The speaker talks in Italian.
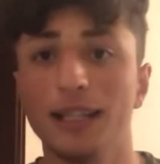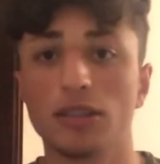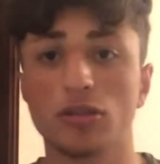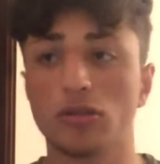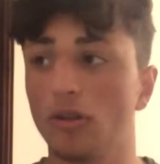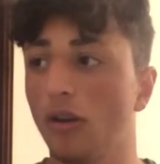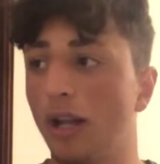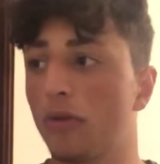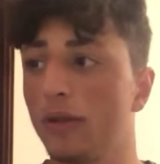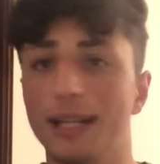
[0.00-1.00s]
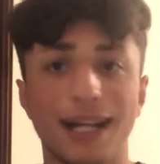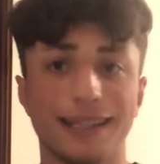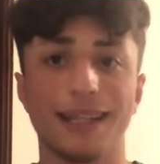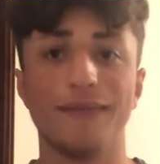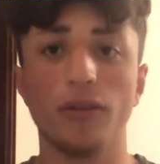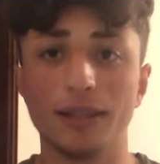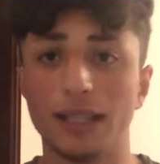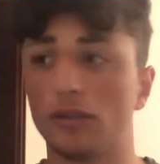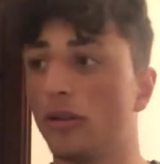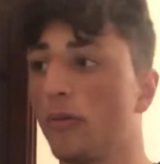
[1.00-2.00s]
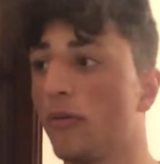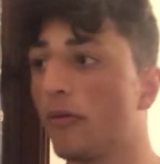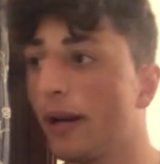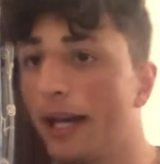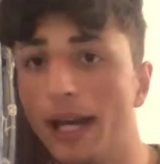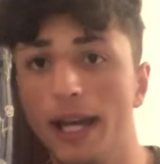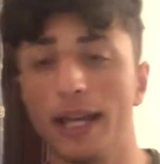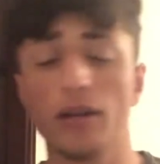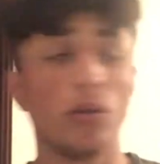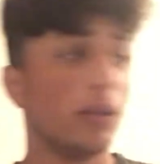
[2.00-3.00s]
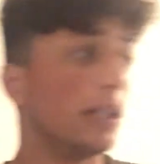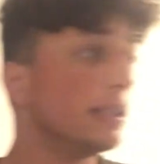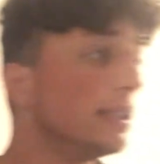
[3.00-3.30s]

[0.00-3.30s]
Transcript: so solo alcuni dati che vi ho detto comunque i gol